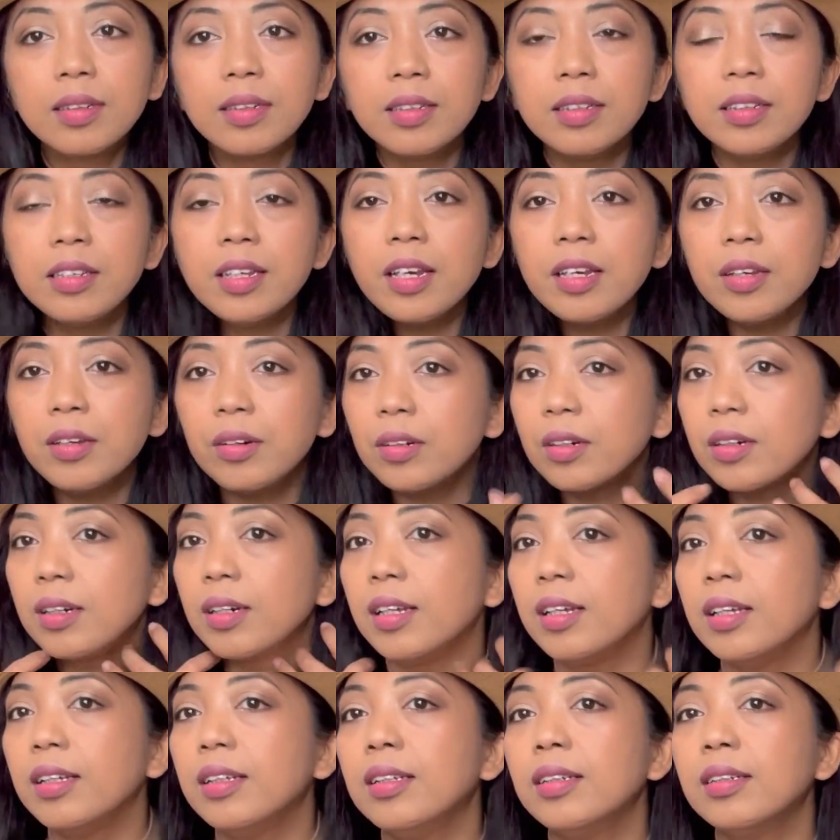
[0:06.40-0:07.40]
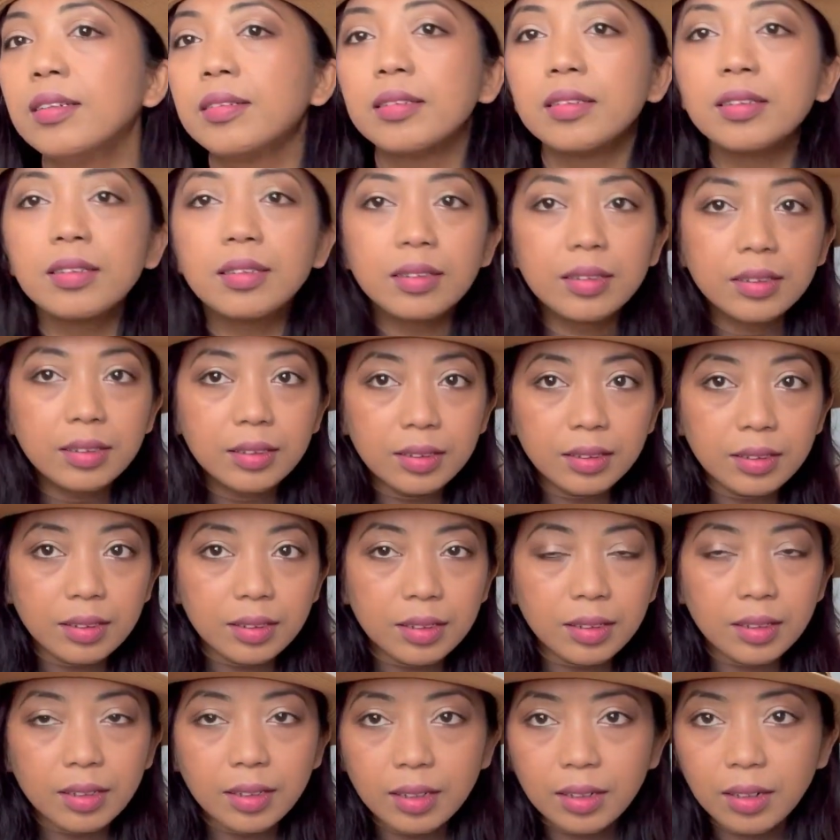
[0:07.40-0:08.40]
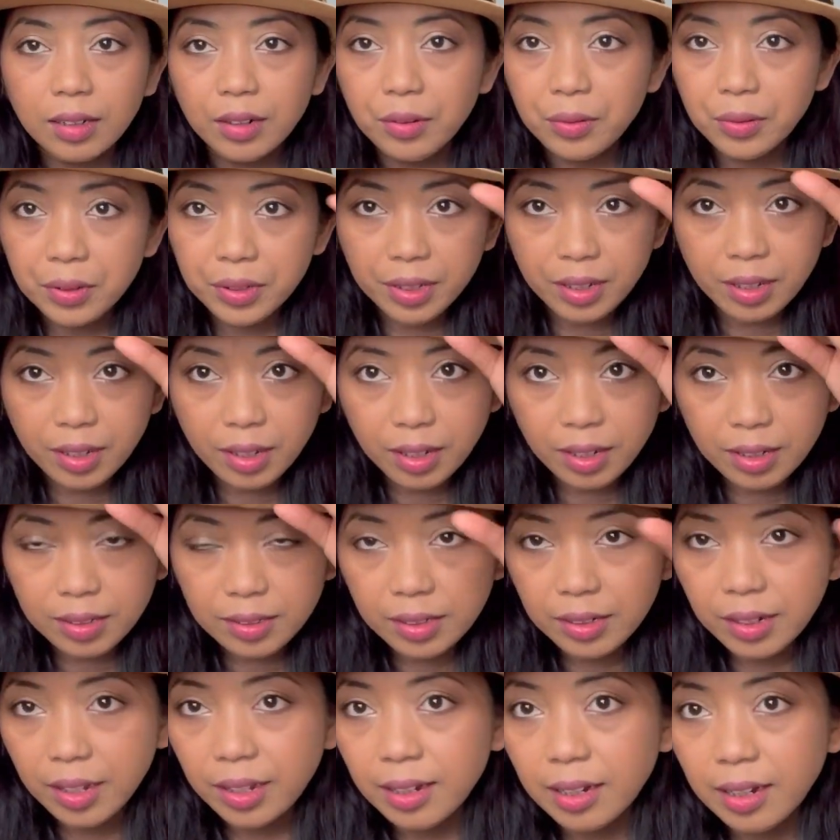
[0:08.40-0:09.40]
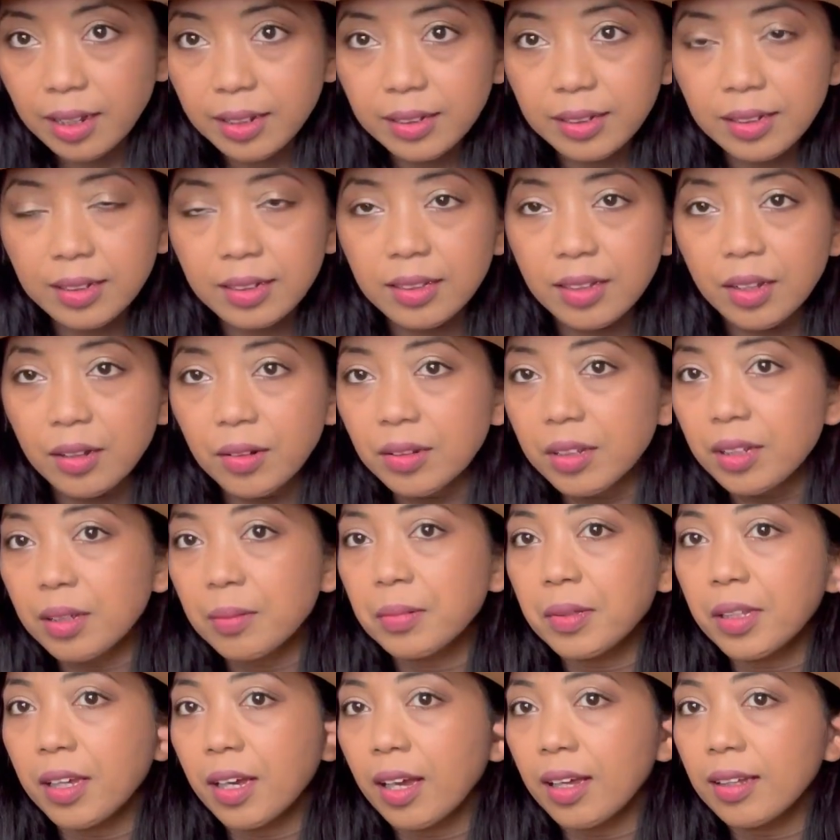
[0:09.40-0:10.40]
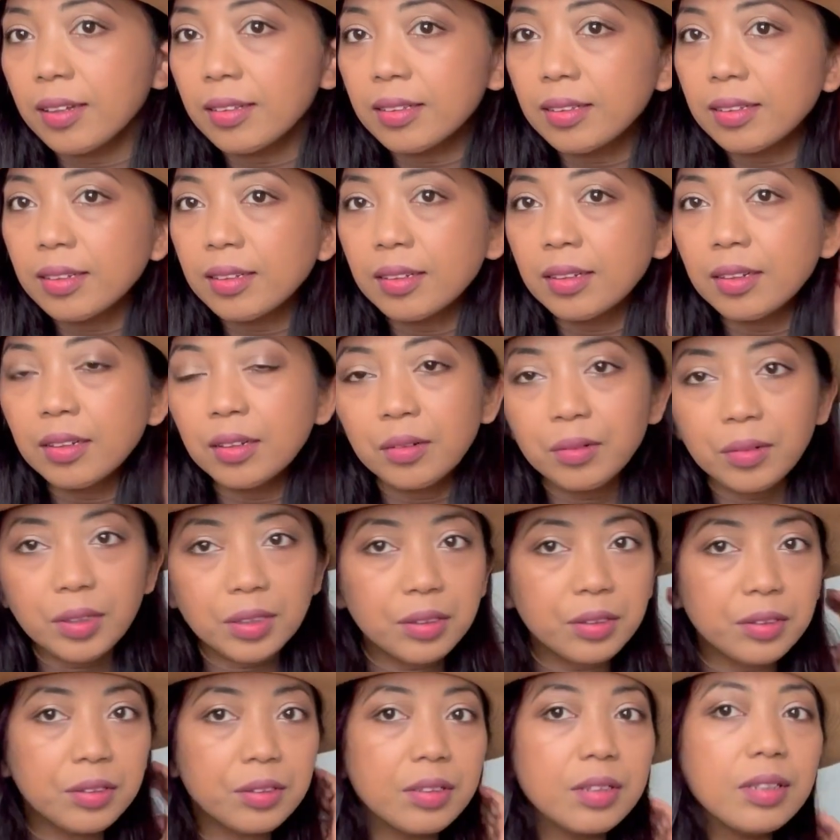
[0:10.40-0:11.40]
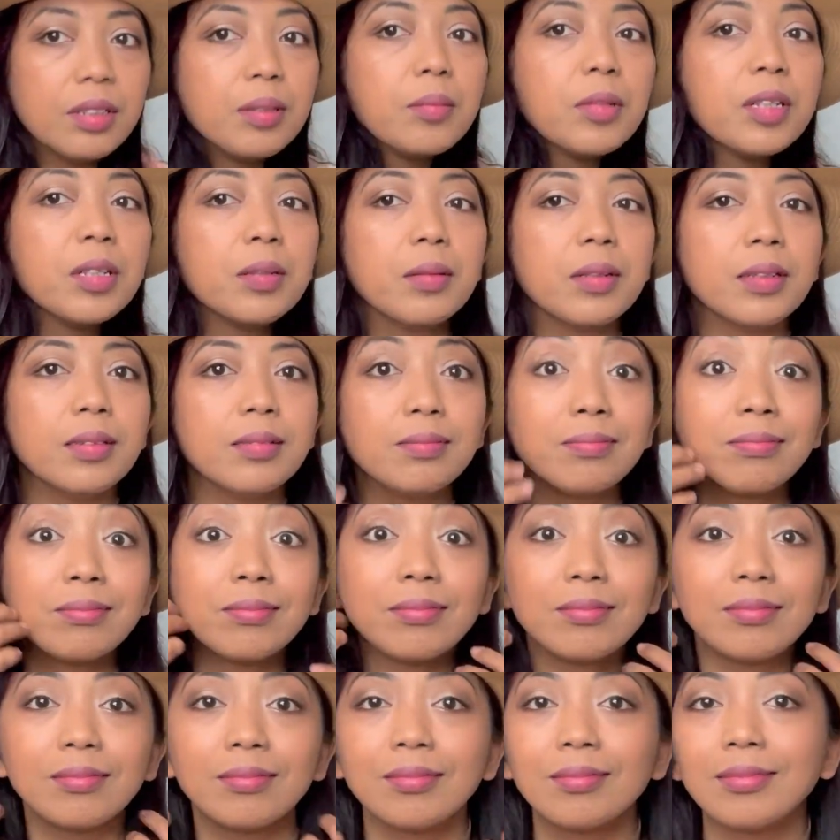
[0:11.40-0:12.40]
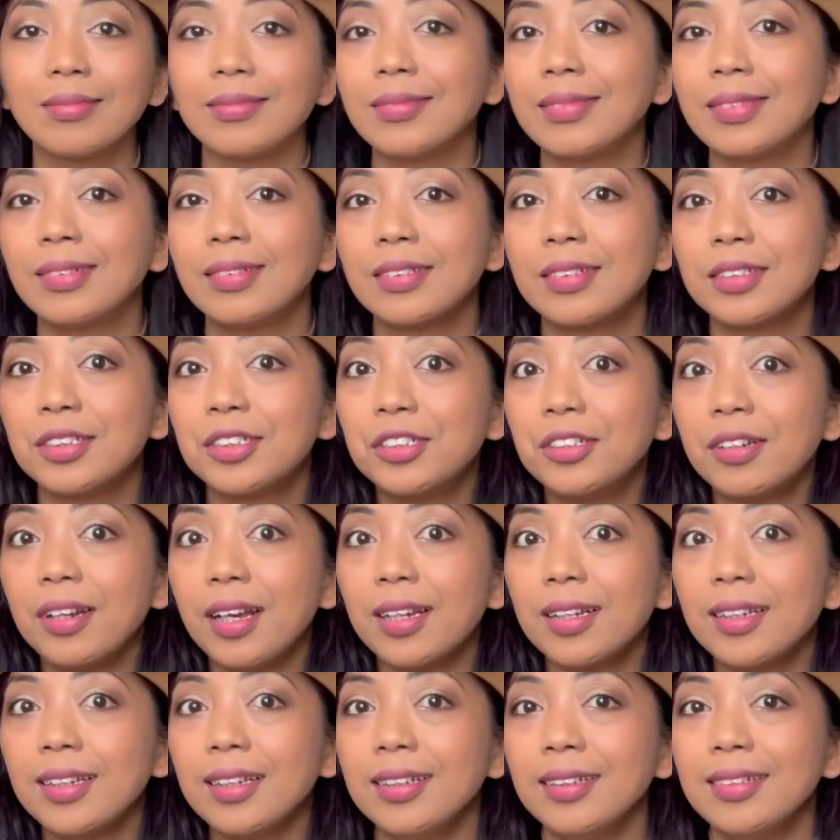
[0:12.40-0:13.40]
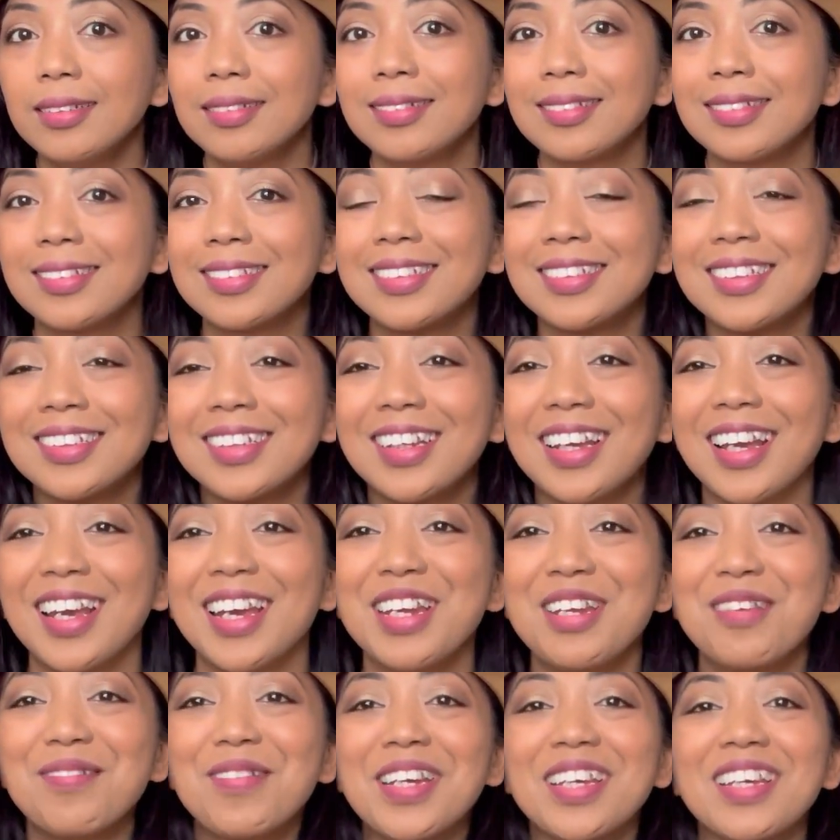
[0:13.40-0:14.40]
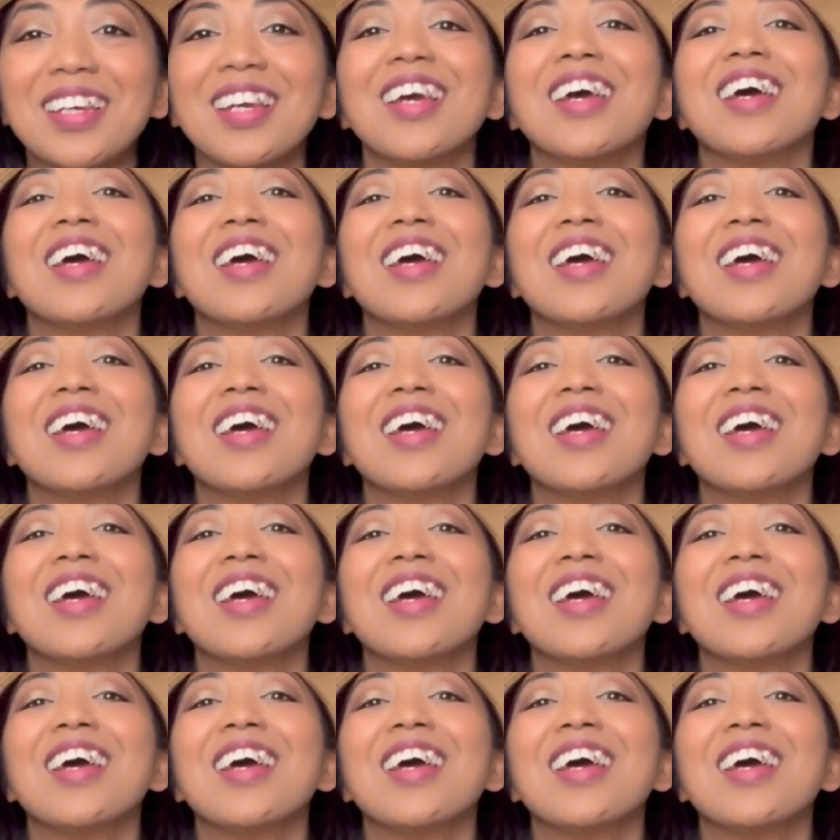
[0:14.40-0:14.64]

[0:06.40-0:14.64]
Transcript: yay ya, or nay oh yeah I think I like it I'll keep the hat what do you think teman do you like it anyway